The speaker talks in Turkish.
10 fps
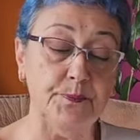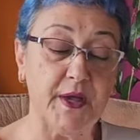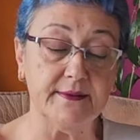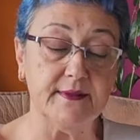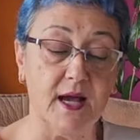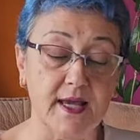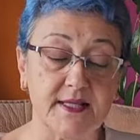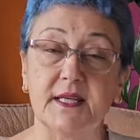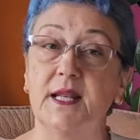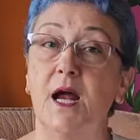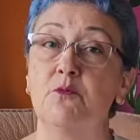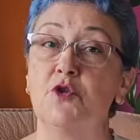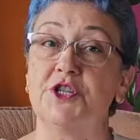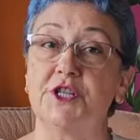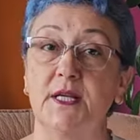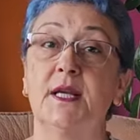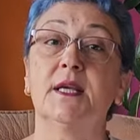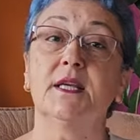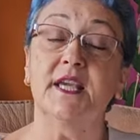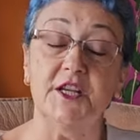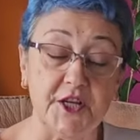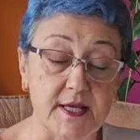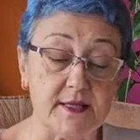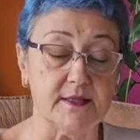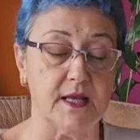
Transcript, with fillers: Hatta eskiler bu işi gece